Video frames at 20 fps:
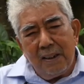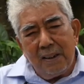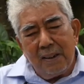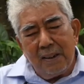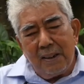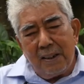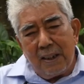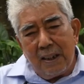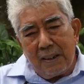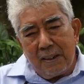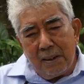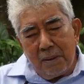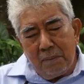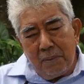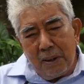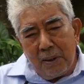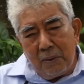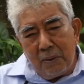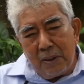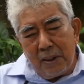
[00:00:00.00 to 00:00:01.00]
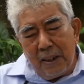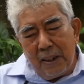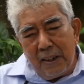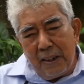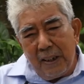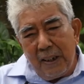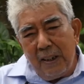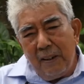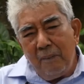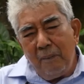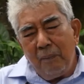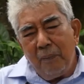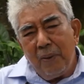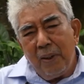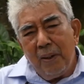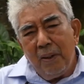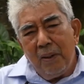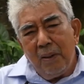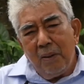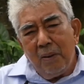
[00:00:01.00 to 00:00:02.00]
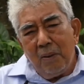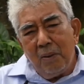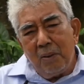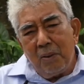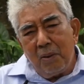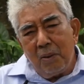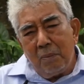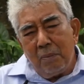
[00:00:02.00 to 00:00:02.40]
generasi berikutnya ini untuk